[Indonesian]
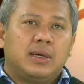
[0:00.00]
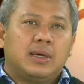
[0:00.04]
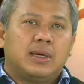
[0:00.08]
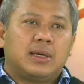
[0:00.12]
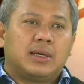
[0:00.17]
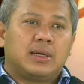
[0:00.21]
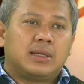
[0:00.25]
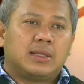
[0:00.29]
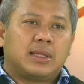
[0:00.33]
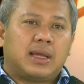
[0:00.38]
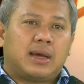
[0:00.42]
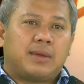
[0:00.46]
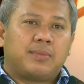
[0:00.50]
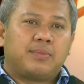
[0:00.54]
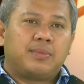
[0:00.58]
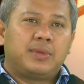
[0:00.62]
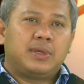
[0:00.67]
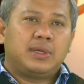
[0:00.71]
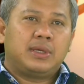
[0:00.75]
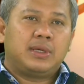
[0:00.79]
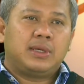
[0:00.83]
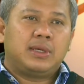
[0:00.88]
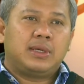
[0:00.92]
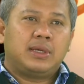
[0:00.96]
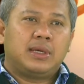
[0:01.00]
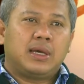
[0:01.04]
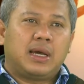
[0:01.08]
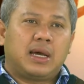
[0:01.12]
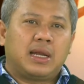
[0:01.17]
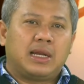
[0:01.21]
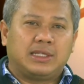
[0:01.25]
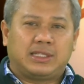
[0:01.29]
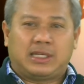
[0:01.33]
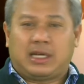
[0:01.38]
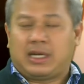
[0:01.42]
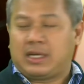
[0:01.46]
Uh, tapi
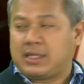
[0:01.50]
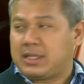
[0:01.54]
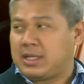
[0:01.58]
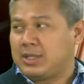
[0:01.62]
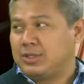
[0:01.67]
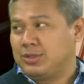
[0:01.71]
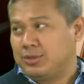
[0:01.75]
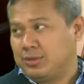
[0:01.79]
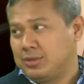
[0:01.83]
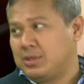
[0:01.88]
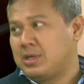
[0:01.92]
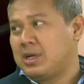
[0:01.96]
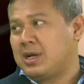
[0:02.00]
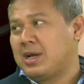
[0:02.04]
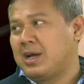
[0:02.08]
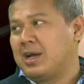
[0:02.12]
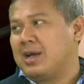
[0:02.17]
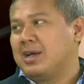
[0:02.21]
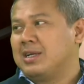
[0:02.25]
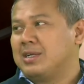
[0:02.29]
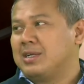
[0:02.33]
ada catatan juga